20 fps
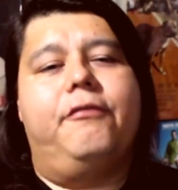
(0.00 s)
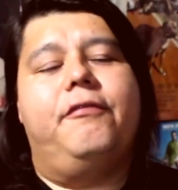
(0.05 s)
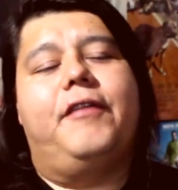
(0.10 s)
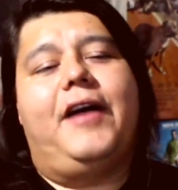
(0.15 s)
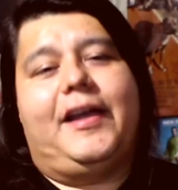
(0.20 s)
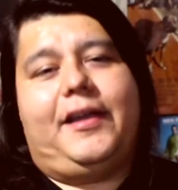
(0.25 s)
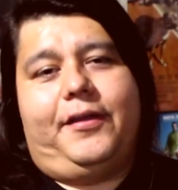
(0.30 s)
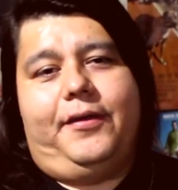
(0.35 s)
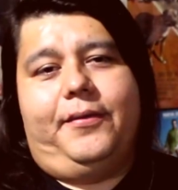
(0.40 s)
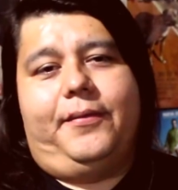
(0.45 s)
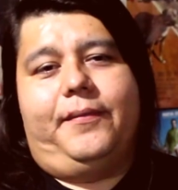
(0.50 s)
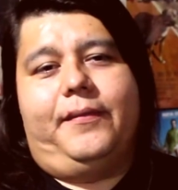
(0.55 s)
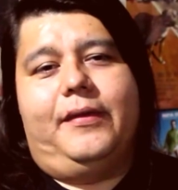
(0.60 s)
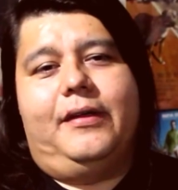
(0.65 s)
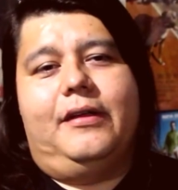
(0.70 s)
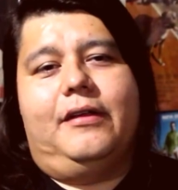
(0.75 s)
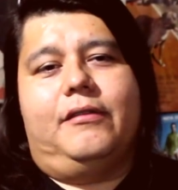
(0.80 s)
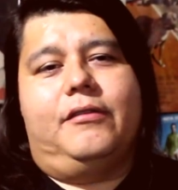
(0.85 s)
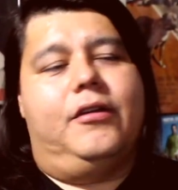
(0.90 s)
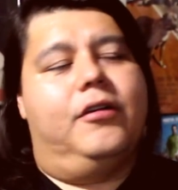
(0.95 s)
Fuck you.
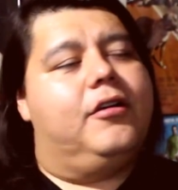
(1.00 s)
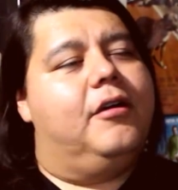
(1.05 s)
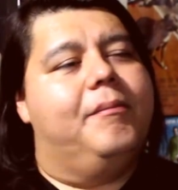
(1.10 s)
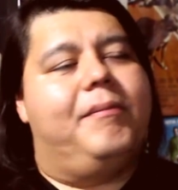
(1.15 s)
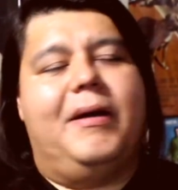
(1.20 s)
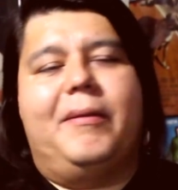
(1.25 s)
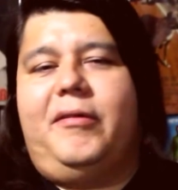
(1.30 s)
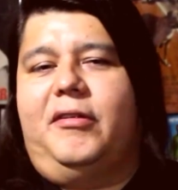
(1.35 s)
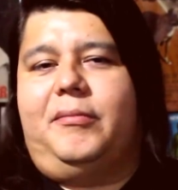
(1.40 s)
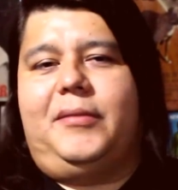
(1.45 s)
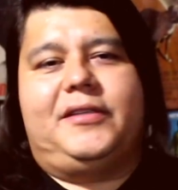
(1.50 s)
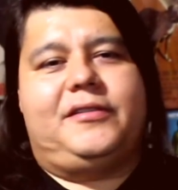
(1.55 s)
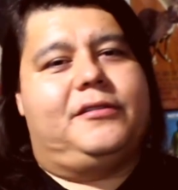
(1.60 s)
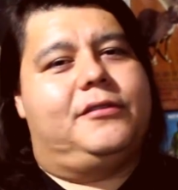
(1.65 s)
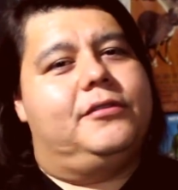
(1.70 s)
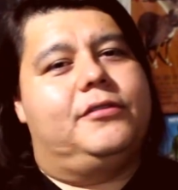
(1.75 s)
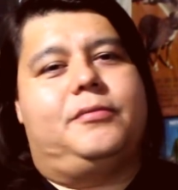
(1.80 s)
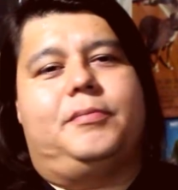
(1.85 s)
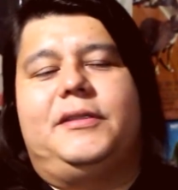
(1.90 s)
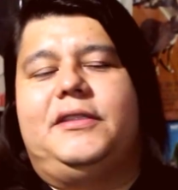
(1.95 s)
No ocupamos más
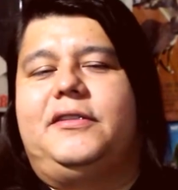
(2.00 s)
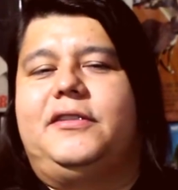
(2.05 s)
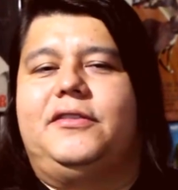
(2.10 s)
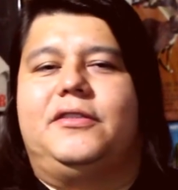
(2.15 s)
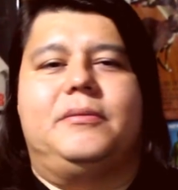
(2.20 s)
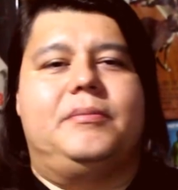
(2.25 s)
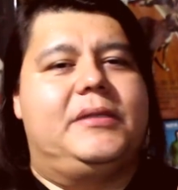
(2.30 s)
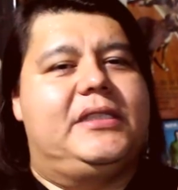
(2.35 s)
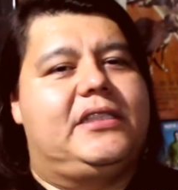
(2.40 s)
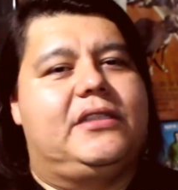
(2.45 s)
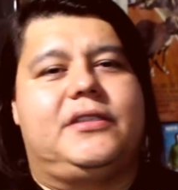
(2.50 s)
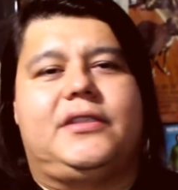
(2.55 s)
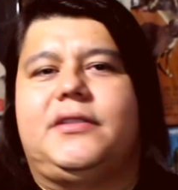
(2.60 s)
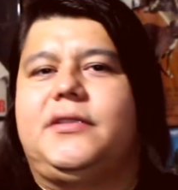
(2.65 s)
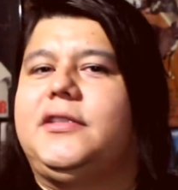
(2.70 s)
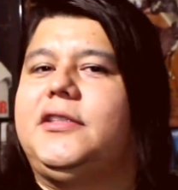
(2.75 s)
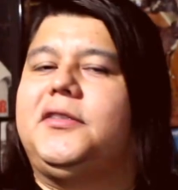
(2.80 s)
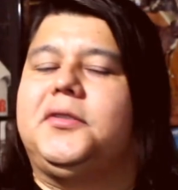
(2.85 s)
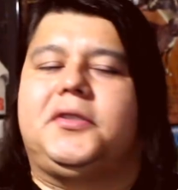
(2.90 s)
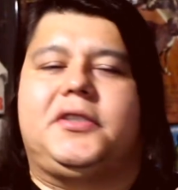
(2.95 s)
tus pichis opiniones
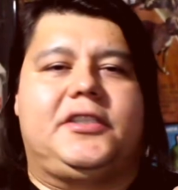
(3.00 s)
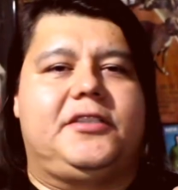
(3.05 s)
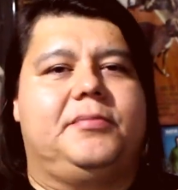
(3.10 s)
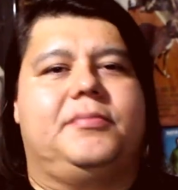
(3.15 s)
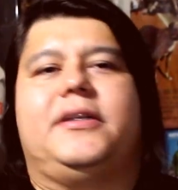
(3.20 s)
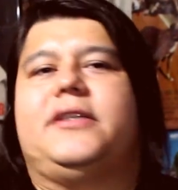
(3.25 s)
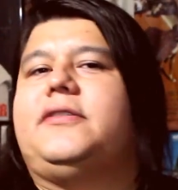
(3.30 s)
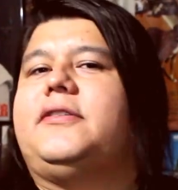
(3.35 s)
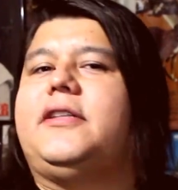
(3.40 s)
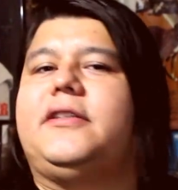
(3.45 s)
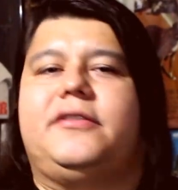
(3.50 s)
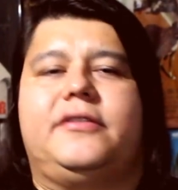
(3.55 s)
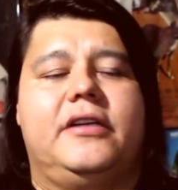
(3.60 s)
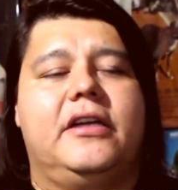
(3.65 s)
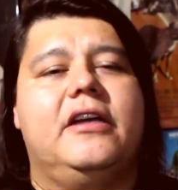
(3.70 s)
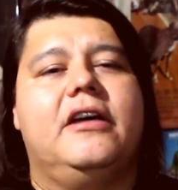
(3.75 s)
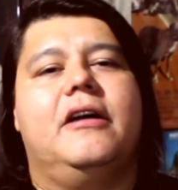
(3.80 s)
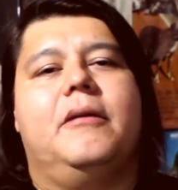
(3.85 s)
ni tus respuestas.